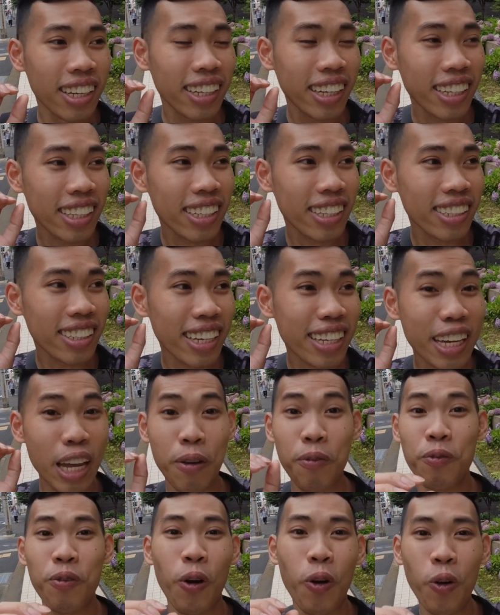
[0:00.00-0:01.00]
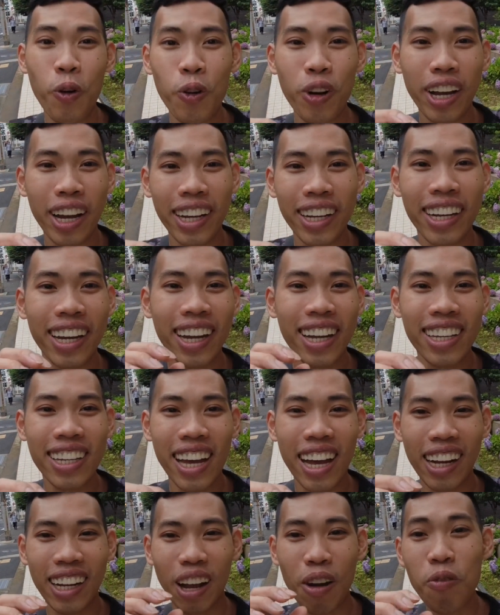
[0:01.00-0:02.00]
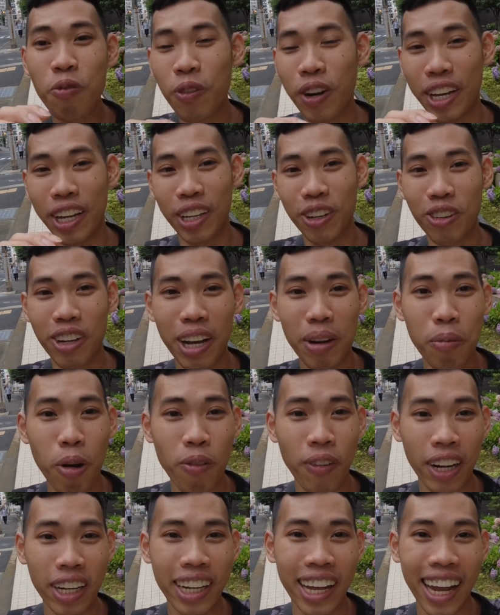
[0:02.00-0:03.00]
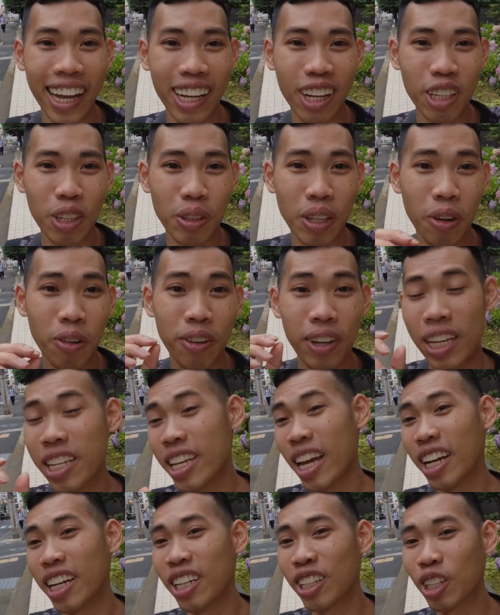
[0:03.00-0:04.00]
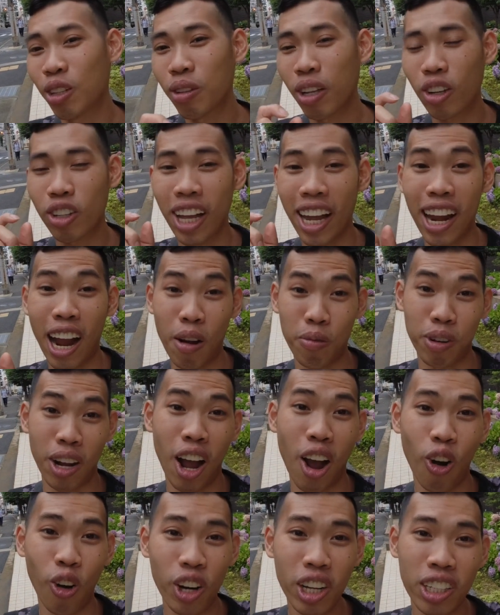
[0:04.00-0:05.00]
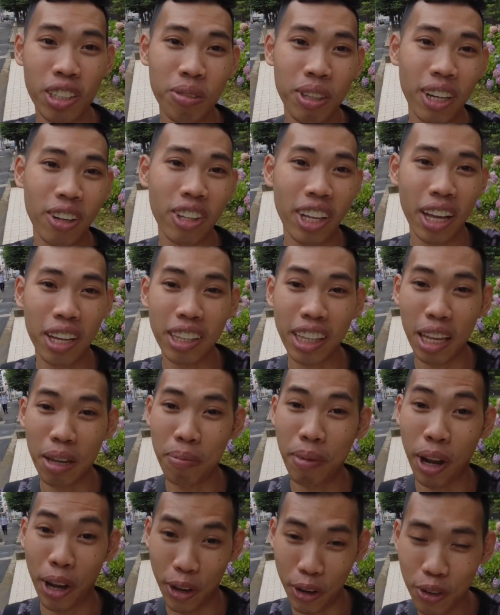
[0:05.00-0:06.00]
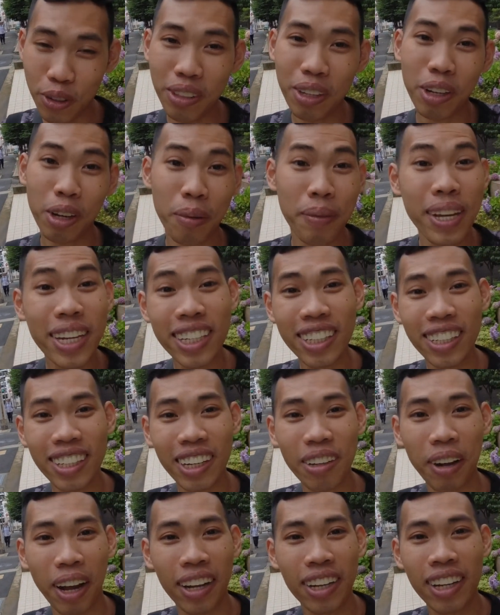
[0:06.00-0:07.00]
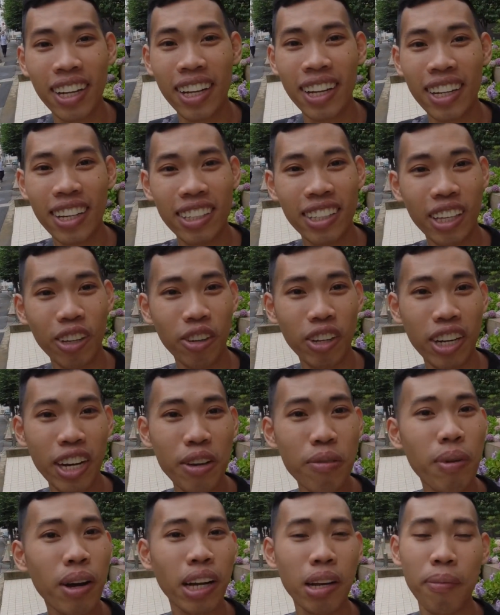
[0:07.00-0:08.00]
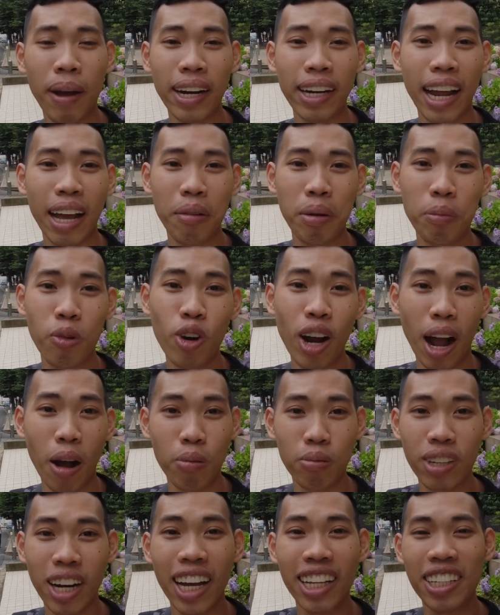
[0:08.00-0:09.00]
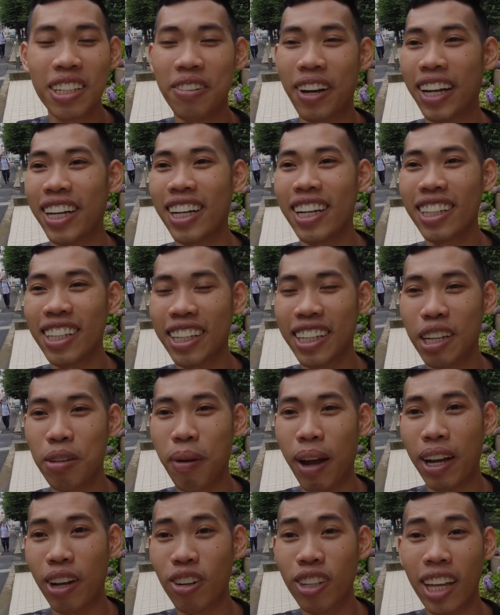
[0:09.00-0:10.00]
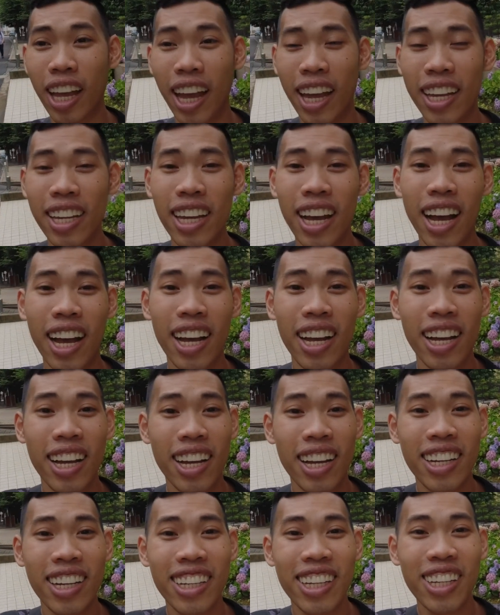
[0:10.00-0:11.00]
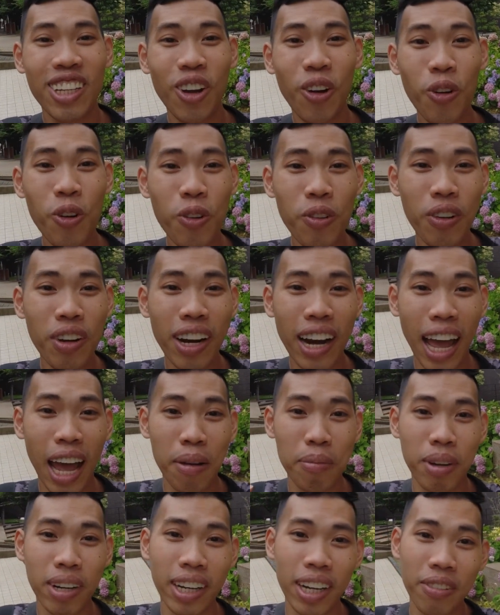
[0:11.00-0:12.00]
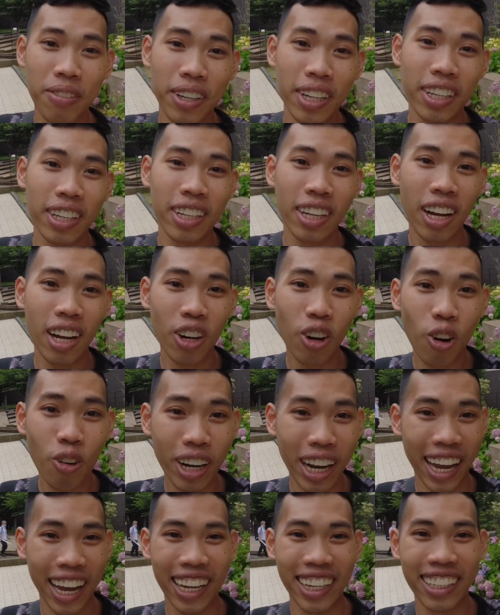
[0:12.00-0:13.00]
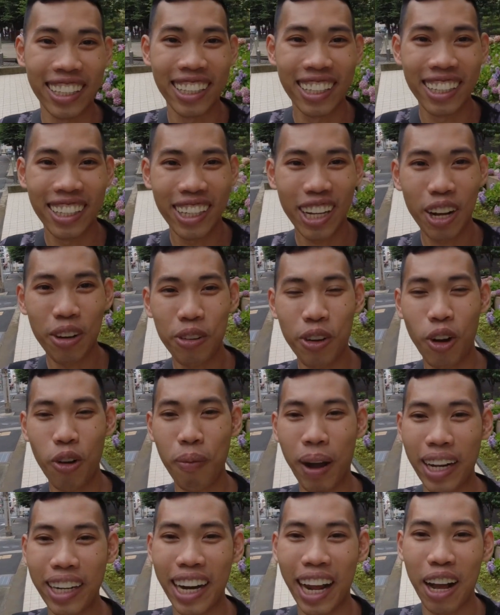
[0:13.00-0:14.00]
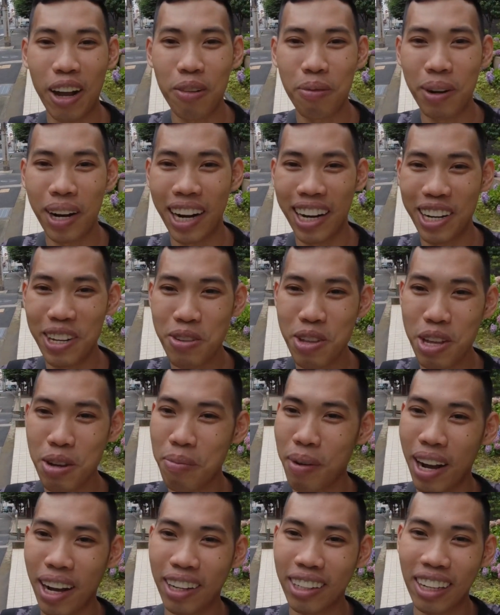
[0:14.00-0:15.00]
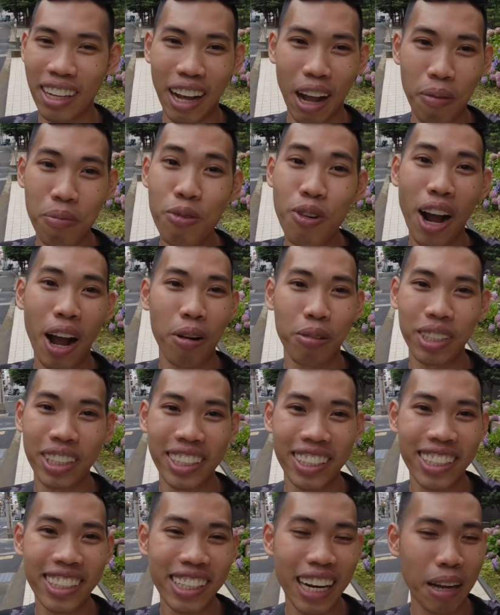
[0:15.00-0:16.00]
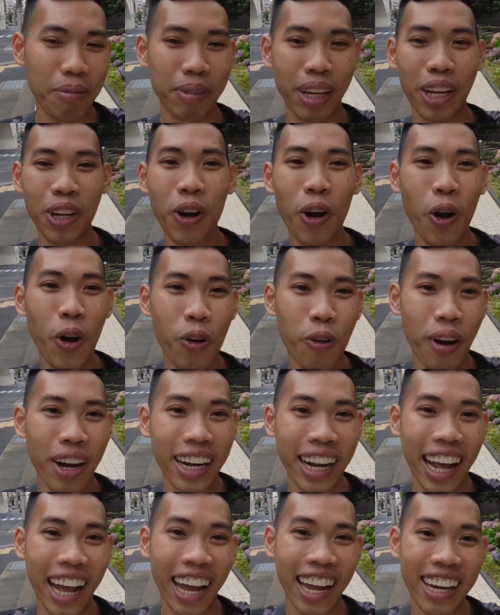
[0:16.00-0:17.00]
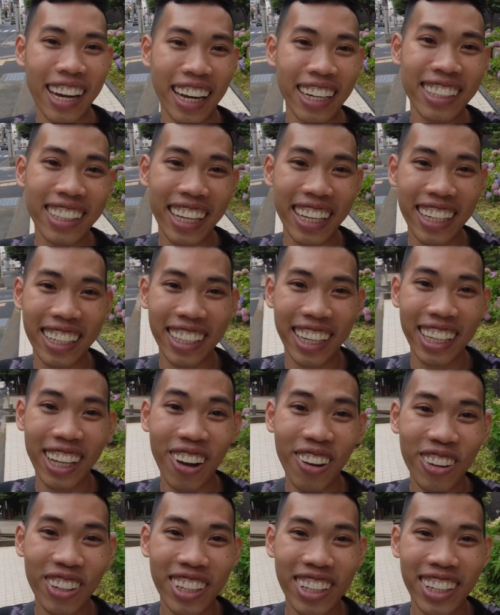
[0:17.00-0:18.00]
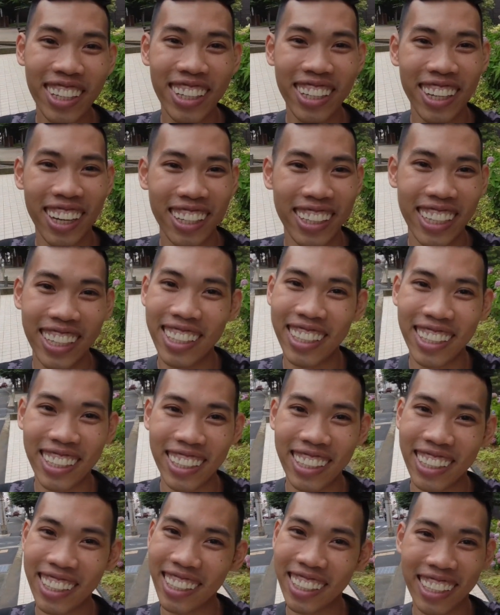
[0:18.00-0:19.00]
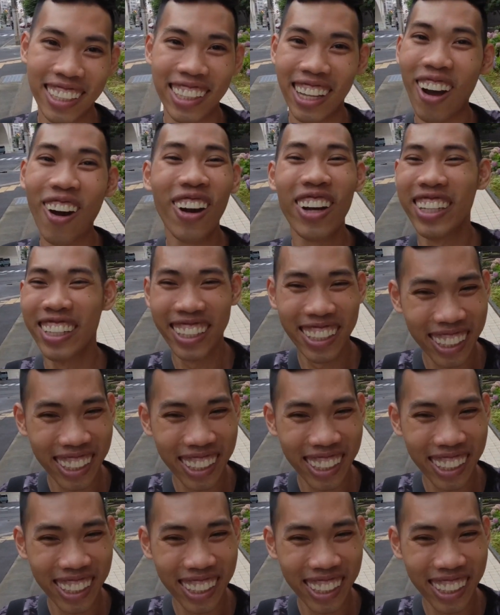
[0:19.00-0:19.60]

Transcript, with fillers: cái, cái nghiệp vụ các cái ờ, công việc của các bộ phận khác đó, chúng ta có thể nhìn chúng ta có thể học hỏi chúng ta có thể tìm hiểu chúng ta có thể biết được các bạn nhiều khi nếu mà các bạn nào mà muốn học lên như vậy á, thì các bạn có thể ờ, nghiên cứu và ờ, làm ở cái viện ờ, go kèn không còn bạn nào mà nếu như mà không muốn học gì nữa làm cây go qua ngày lãnh tiền vậy thôi à, thì, thì thì thì thôi